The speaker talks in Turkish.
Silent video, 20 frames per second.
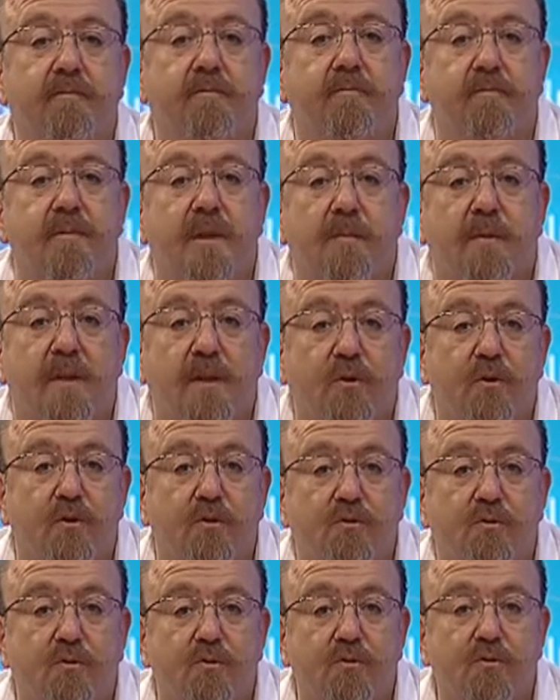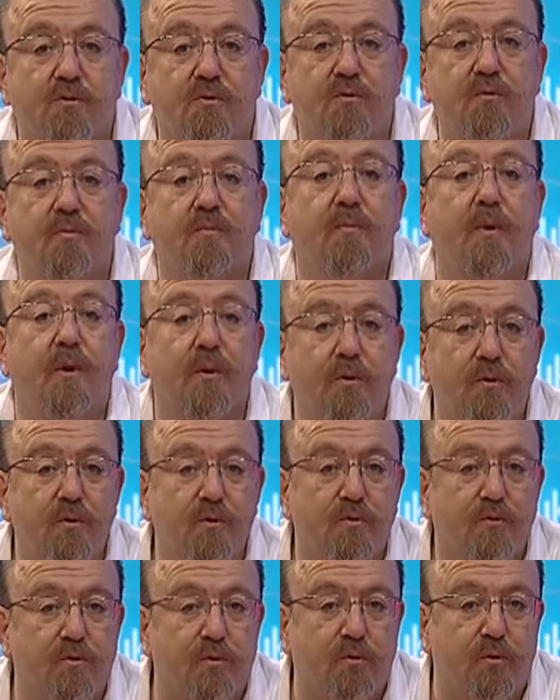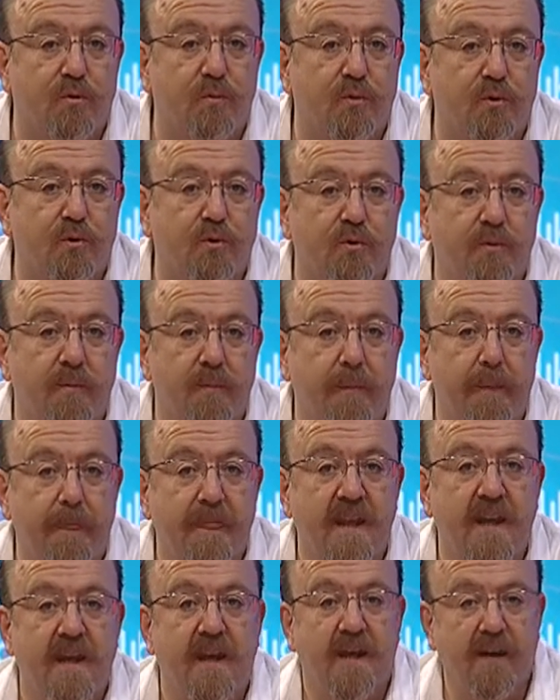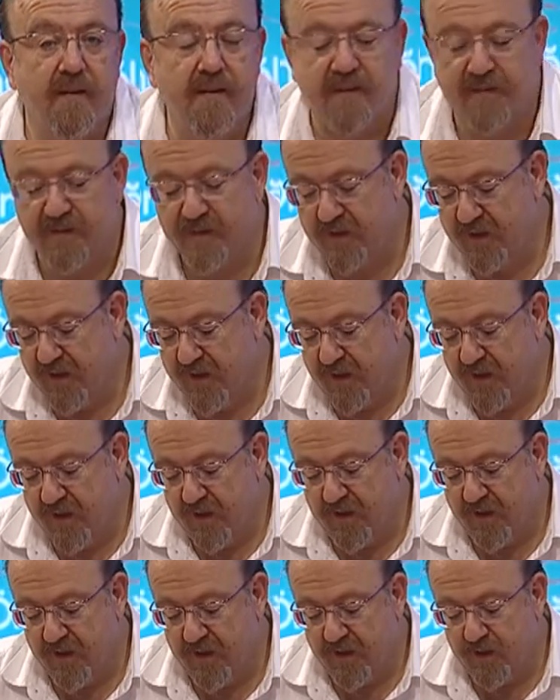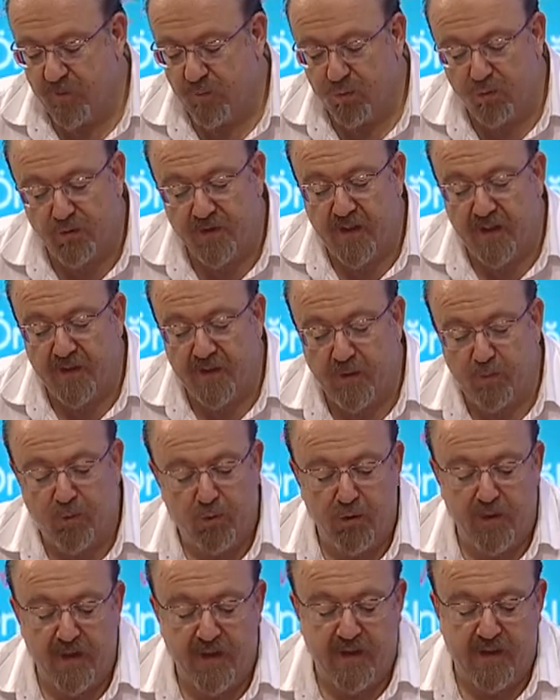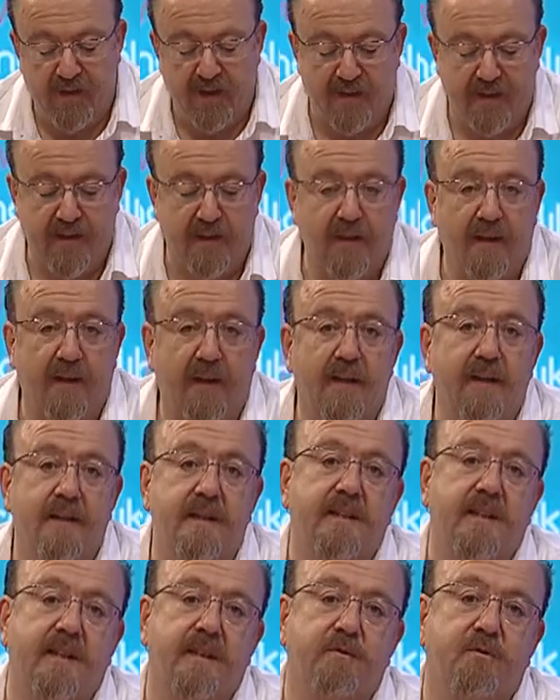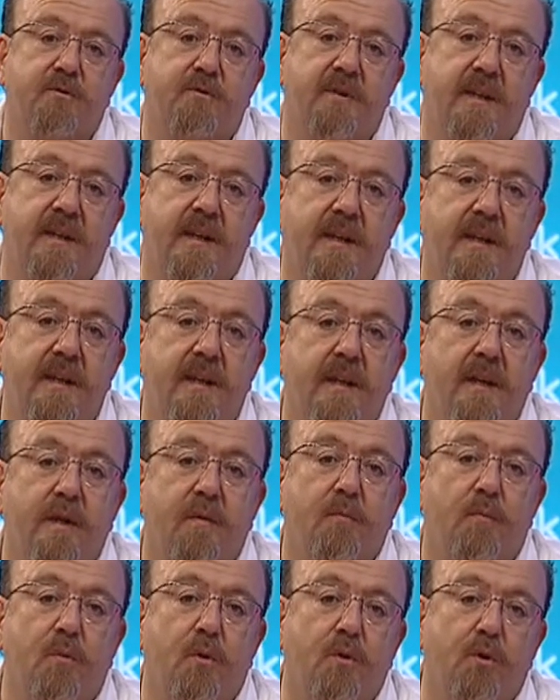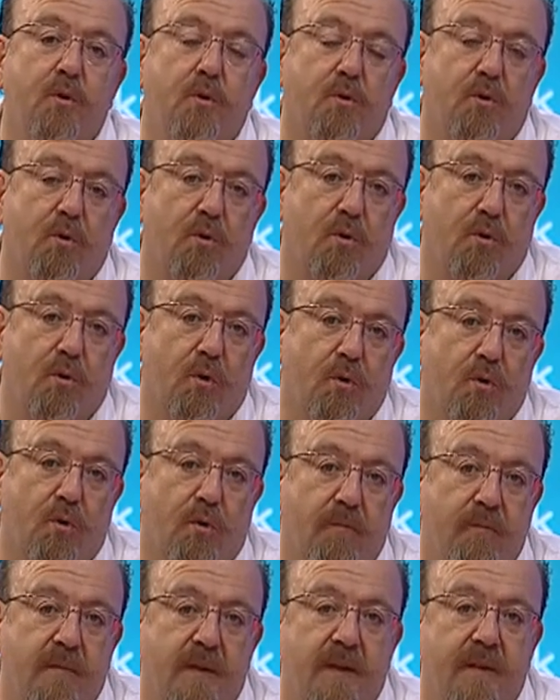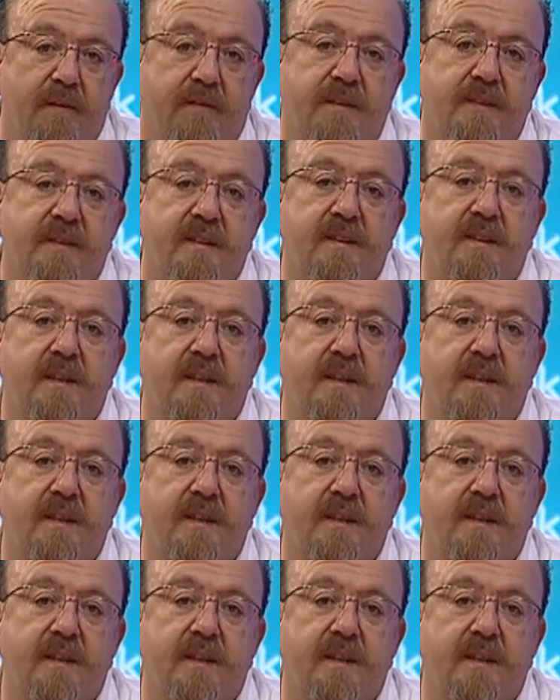bir bakıyorsunuz boynunuz tutulmuş. Evet e, buradan da bu örneklerden de anlayacağınız üzere bugünkü konu fizik